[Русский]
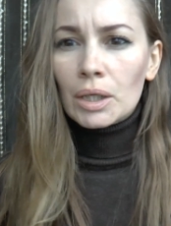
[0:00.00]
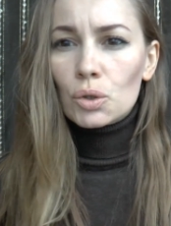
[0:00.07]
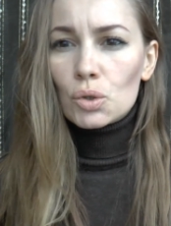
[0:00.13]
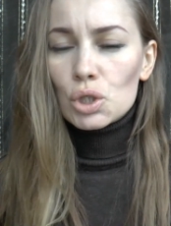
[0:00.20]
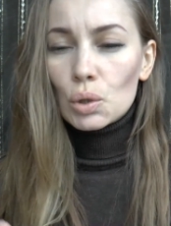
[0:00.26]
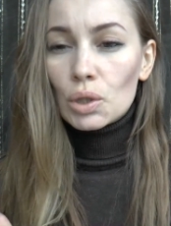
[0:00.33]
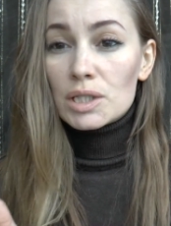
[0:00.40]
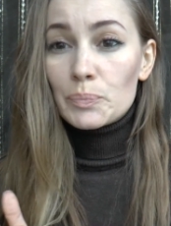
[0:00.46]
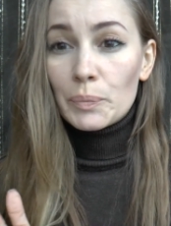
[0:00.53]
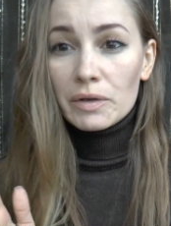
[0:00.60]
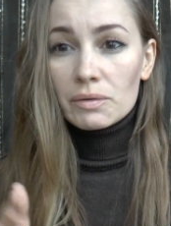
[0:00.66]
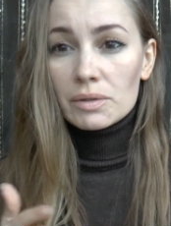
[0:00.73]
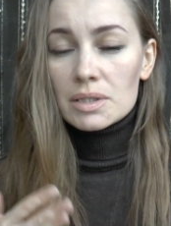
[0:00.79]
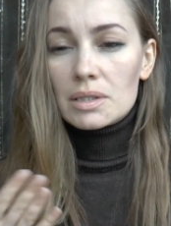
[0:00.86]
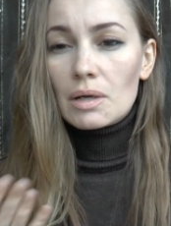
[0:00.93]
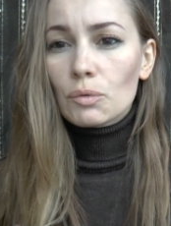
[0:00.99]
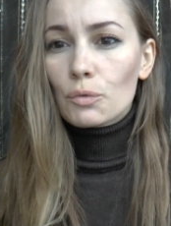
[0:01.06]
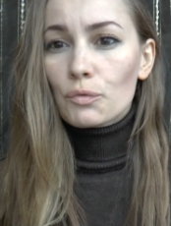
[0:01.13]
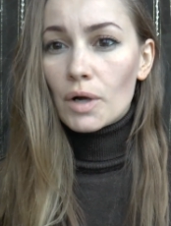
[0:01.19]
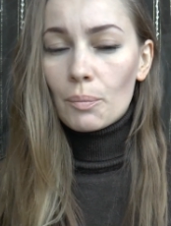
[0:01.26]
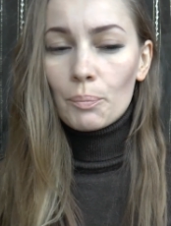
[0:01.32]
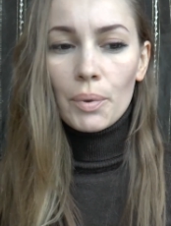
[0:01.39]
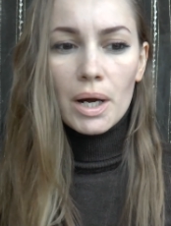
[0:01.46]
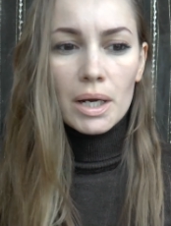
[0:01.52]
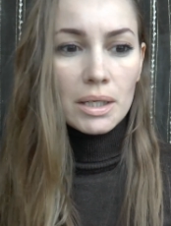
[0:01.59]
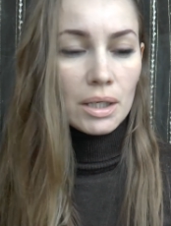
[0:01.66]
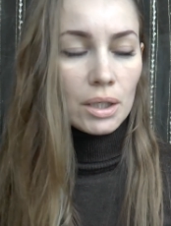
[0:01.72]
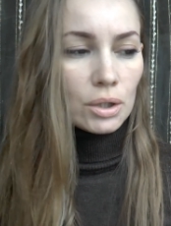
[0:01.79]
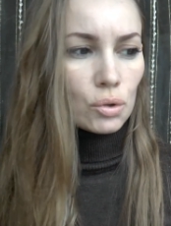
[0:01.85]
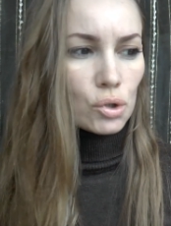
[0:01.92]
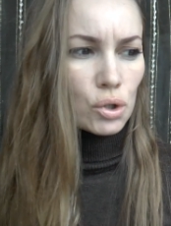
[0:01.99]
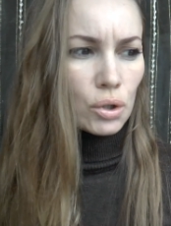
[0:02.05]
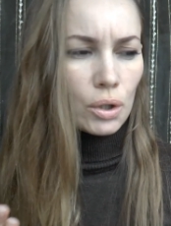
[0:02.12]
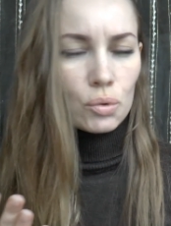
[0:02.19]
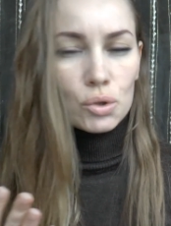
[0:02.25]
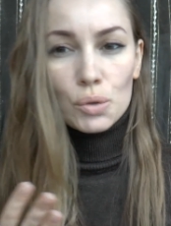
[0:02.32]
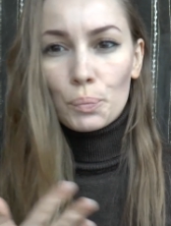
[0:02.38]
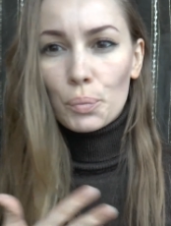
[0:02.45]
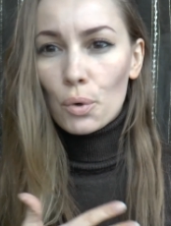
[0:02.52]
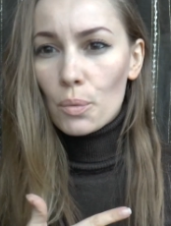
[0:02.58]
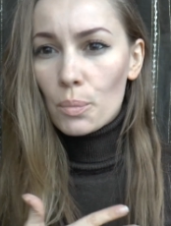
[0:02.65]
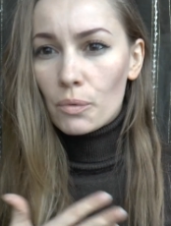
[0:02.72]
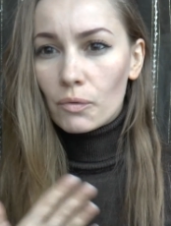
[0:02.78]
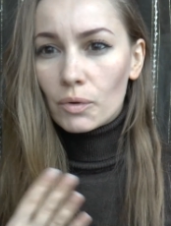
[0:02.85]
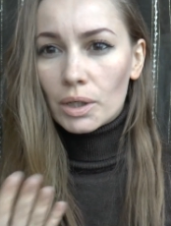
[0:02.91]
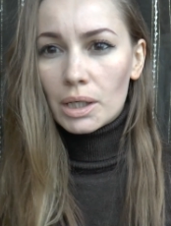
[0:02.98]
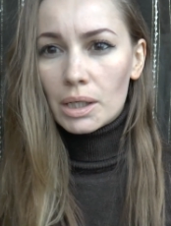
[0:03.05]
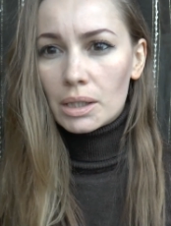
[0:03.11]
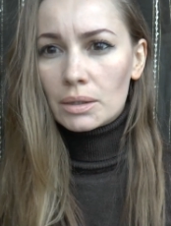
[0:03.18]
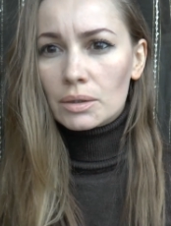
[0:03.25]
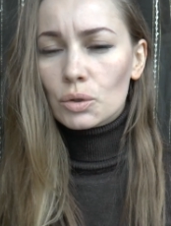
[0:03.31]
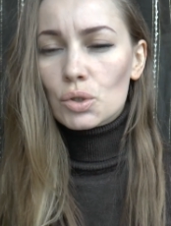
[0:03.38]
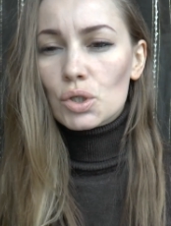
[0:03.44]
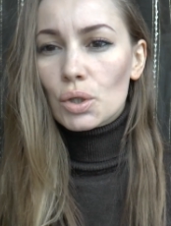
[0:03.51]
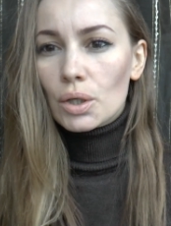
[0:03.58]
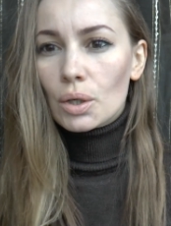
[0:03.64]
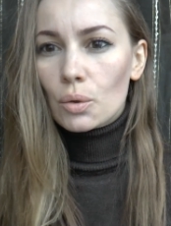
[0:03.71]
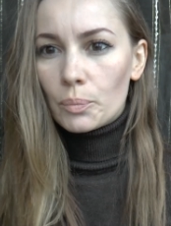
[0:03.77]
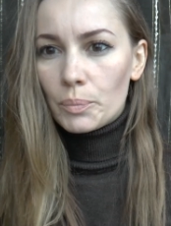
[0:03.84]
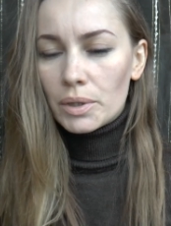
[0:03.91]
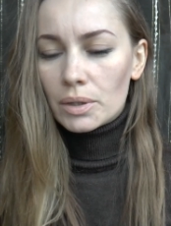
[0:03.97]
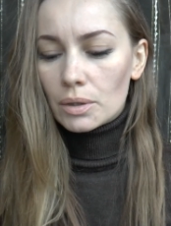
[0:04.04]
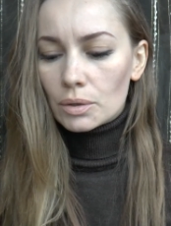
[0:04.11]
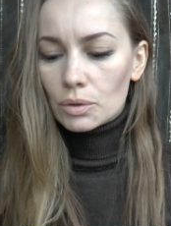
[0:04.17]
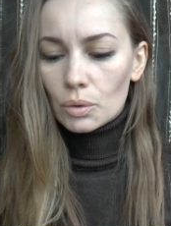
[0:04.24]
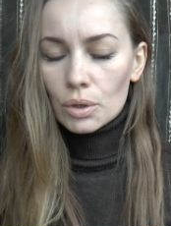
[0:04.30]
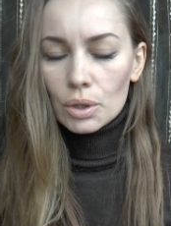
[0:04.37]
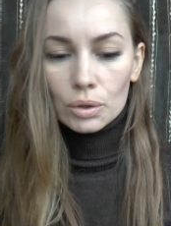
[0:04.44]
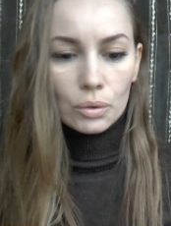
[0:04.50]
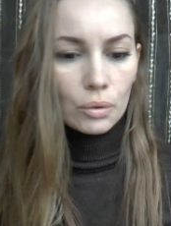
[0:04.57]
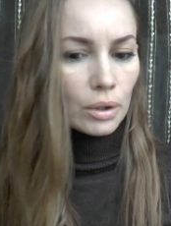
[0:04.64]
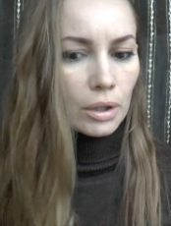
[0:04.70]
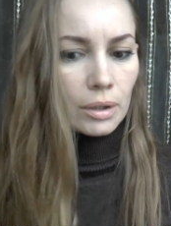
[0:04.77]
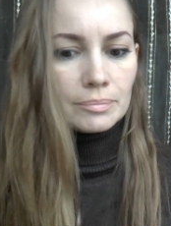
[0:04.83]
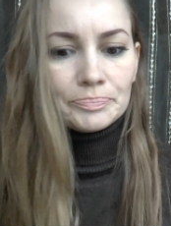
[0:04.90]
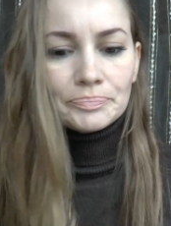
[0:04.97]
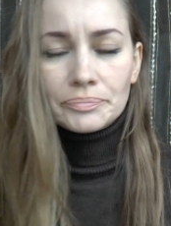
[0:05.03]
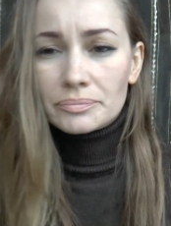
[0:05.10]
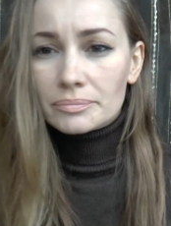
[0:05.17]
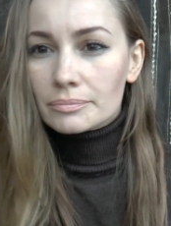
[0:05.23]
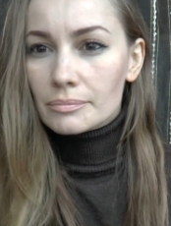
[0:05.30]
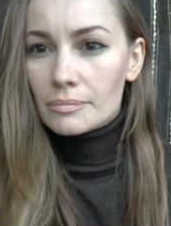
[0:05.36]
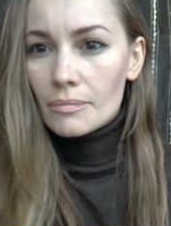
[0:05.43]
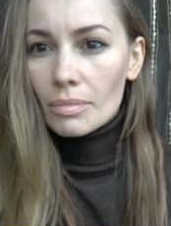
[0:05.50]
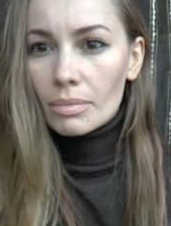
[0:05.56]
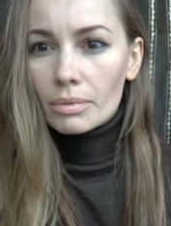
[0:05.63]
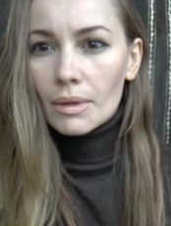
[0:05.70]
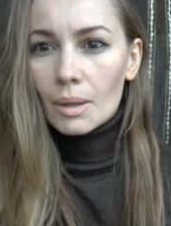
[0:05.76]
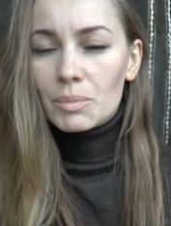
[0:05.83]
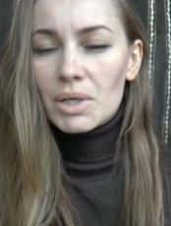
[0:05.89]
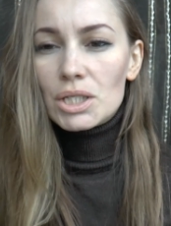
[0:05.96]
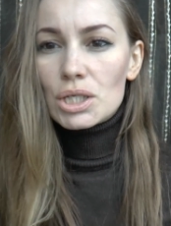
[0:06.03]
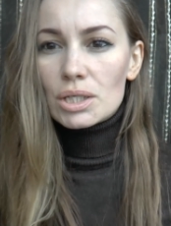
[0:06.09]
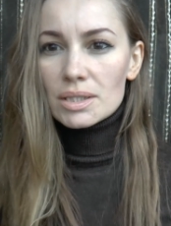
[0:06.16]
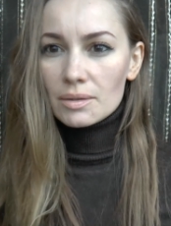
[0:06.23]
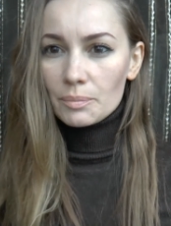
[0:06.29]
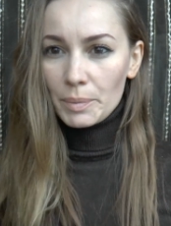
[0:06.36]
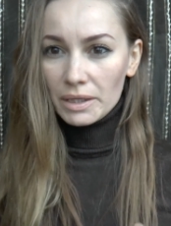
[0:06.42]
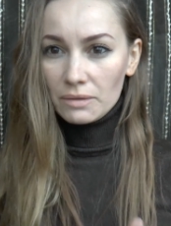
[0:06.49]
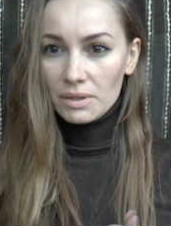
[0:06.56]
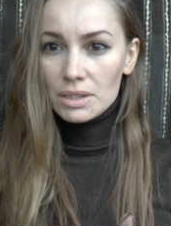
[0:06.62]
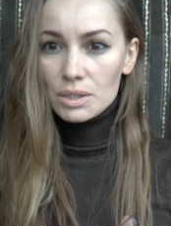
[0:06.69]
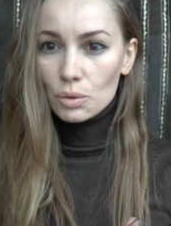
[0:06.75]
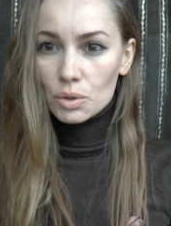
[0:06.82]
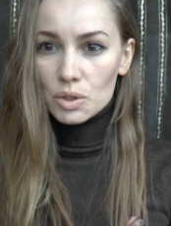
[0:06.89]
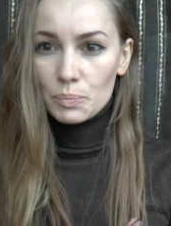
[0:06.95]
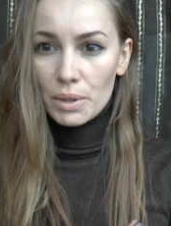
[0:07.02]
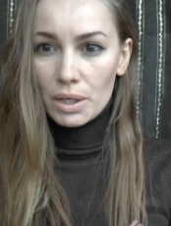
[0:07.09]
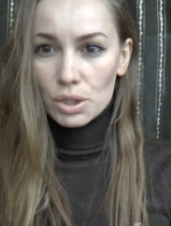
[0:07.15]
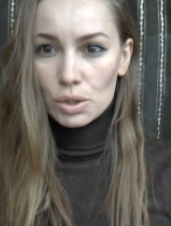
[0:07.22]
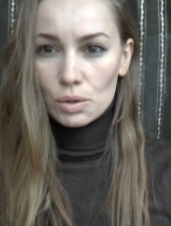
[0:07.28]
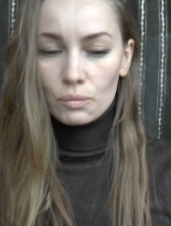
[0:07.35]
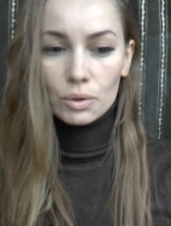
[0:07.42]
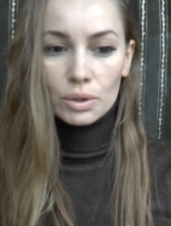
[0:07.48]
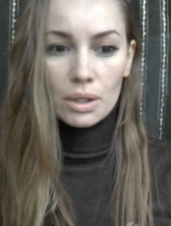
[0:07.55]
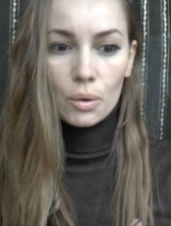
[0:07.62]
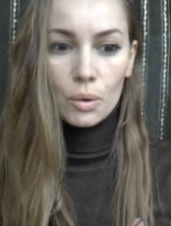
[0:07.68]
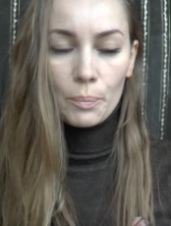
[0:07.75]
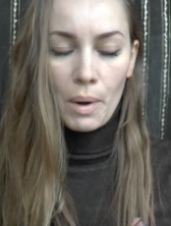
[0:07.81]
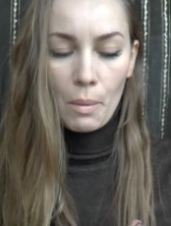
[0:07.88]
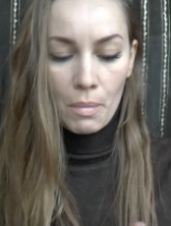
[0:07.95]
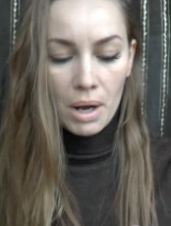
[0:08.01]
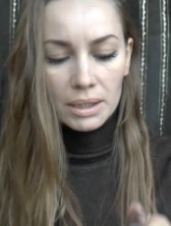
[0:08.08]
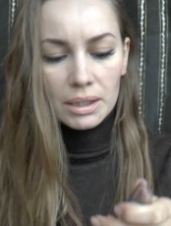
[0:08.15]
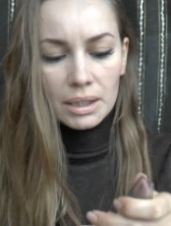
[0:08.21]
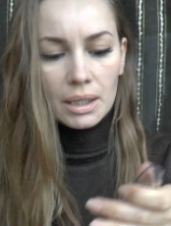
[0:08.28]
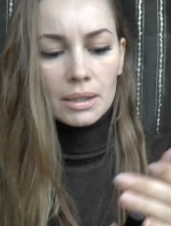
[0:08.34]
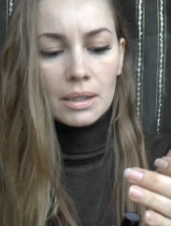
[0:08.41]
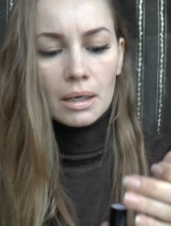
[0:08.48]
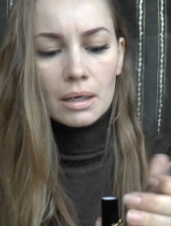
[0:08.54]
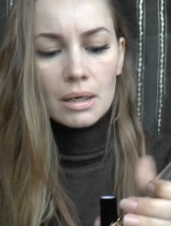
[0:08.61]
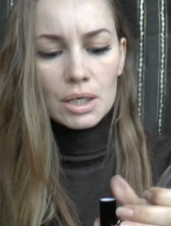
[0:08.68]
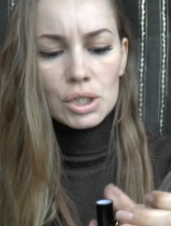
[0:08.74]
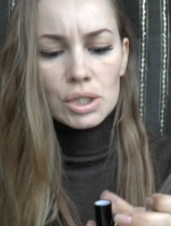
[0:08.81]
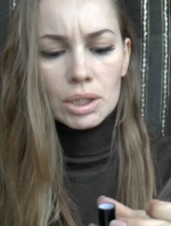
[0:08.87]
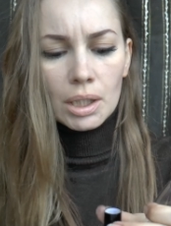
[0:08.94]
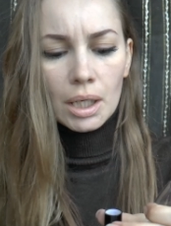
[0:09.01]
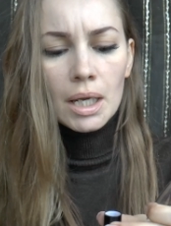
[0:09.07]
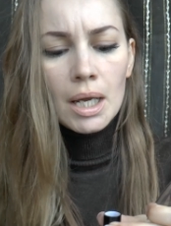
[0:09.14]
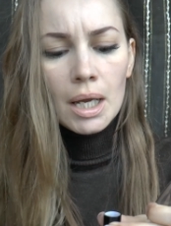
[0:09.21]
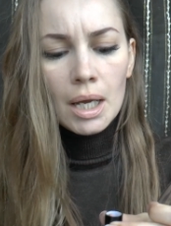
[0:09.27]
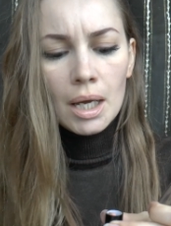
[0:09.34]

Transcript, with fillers: то, что у нас появилось давно в компании, то, что я уже пробовала или то, что я купила только-только. Мне часто под видео спрашивают, какой помадой я накрашена.